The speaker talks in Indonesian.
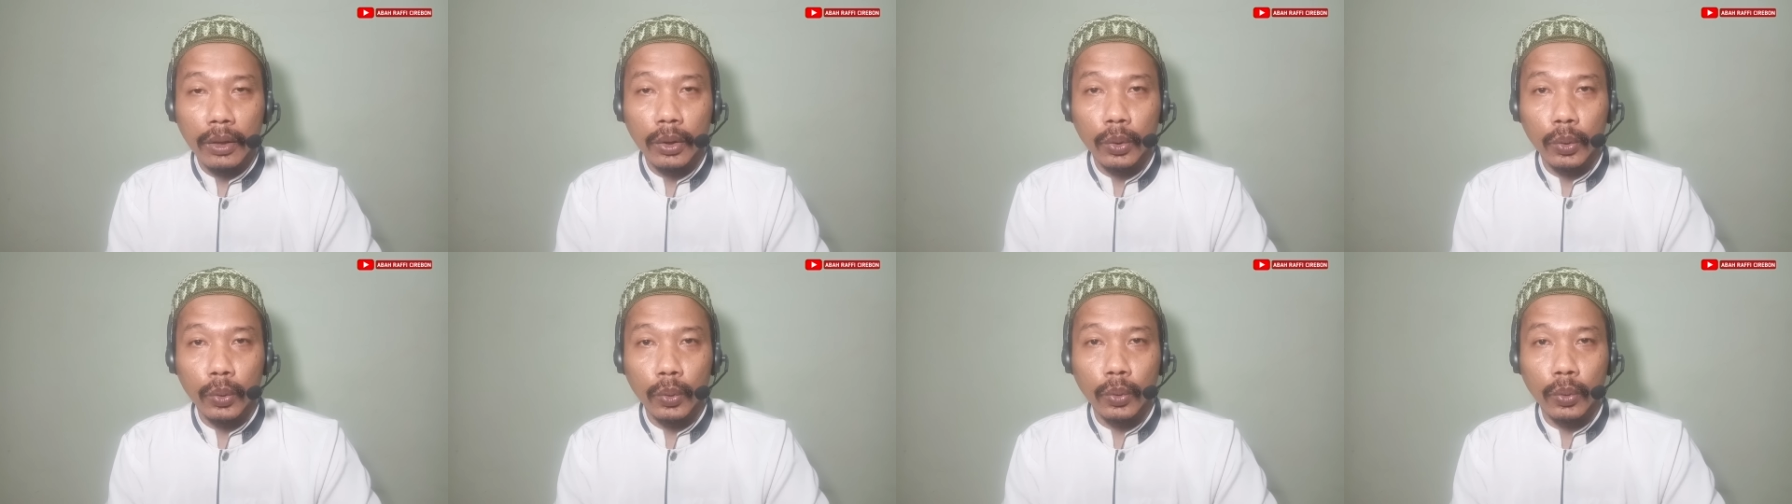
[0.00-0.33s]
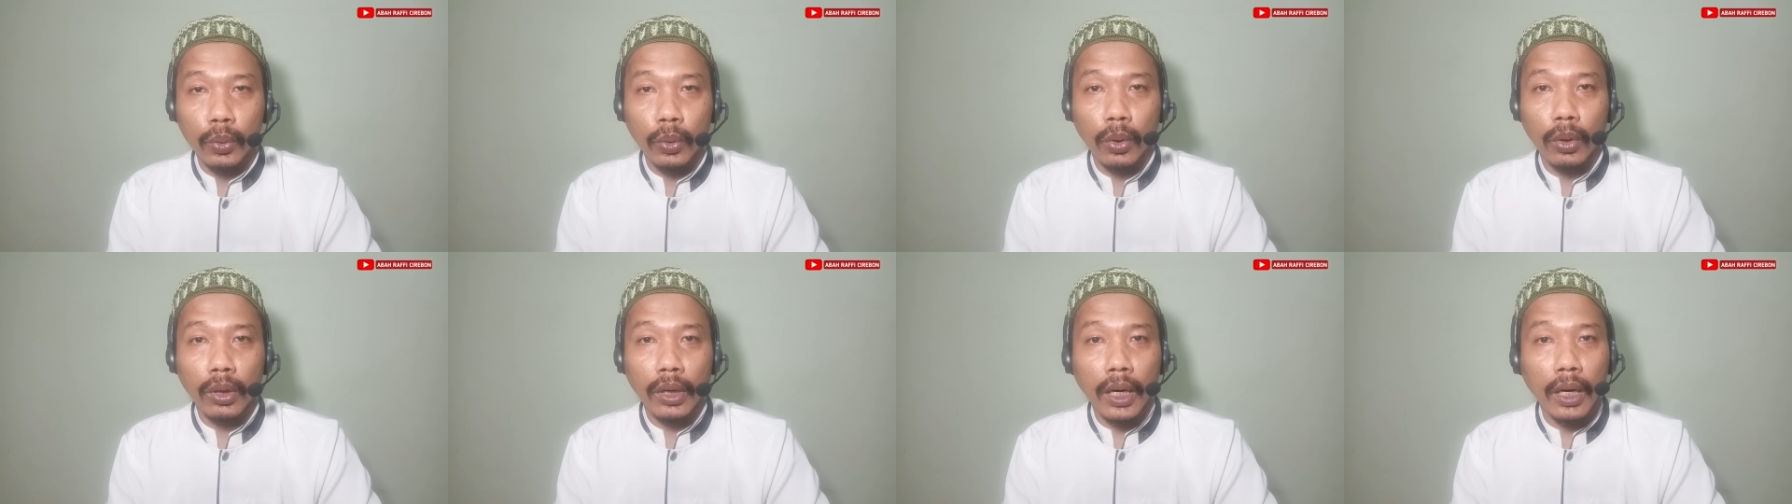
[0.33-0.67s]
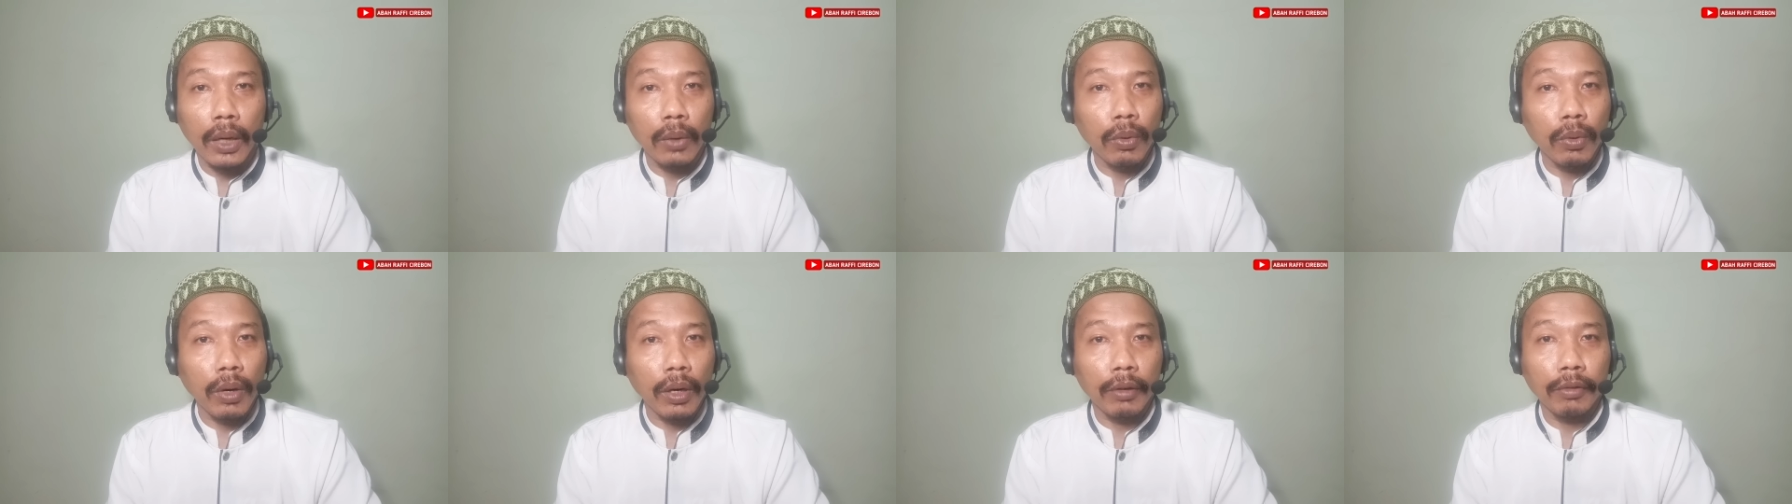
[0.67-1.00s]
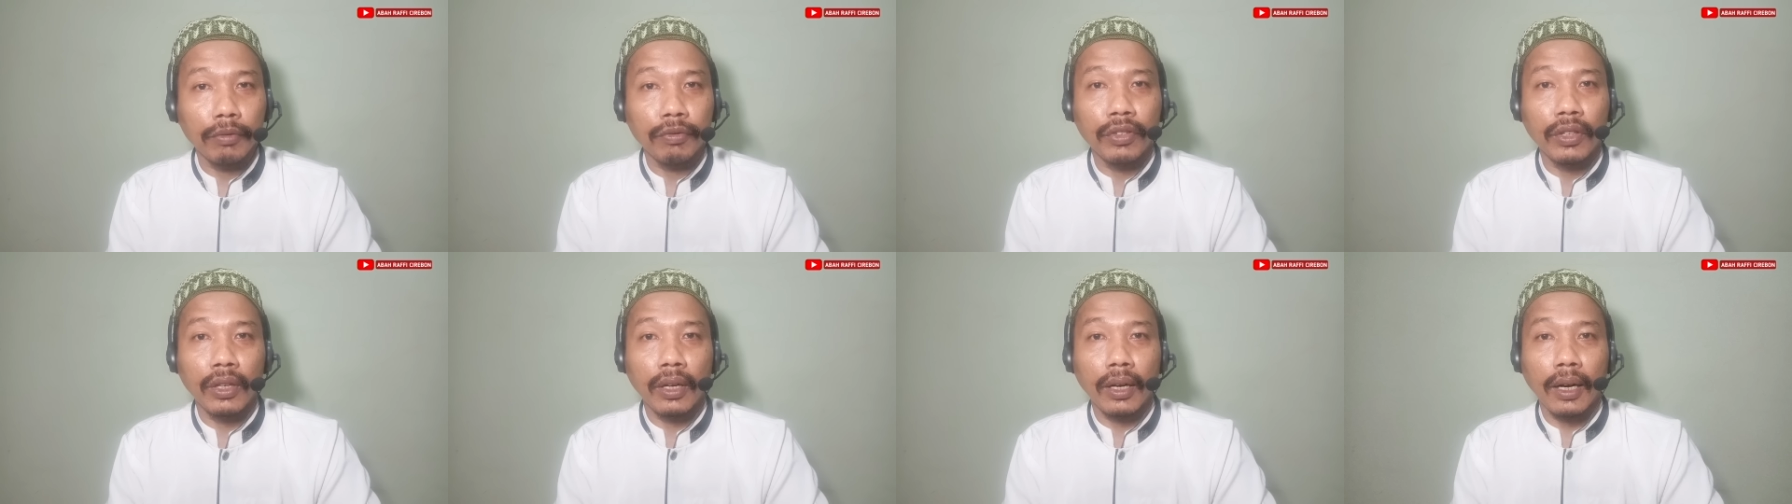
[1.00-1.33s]
nurana
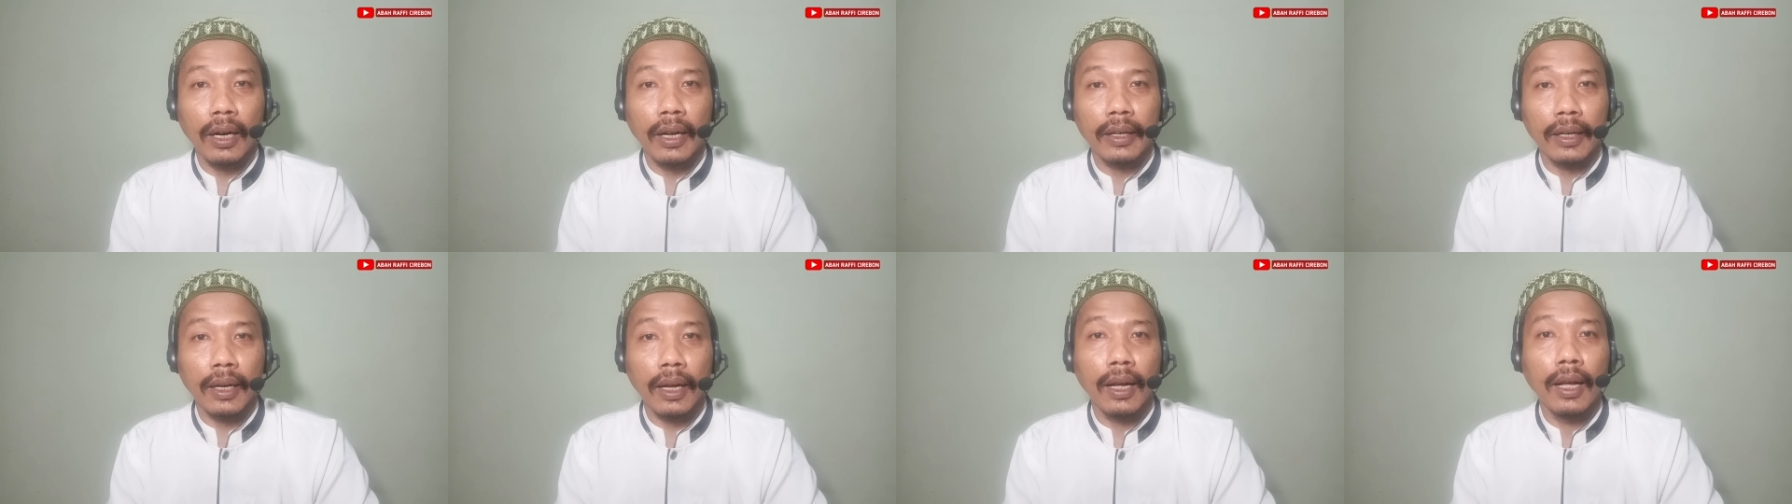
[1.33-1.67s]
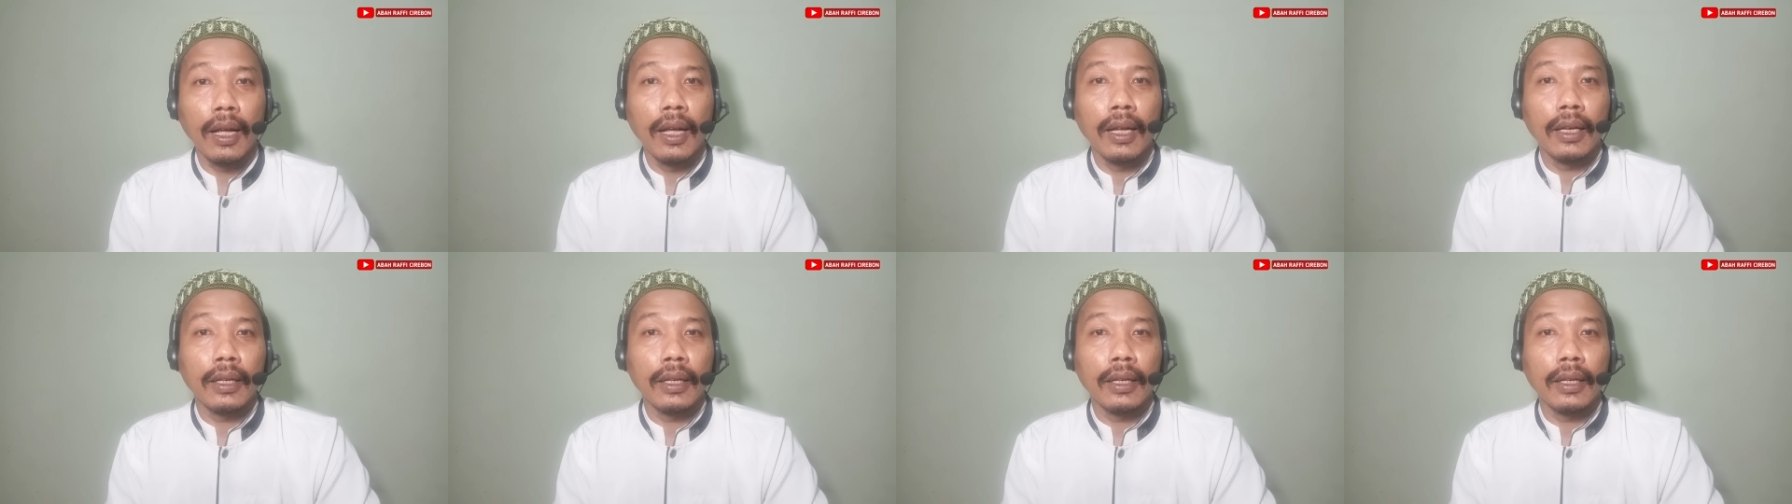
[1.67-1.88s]
waghfir lana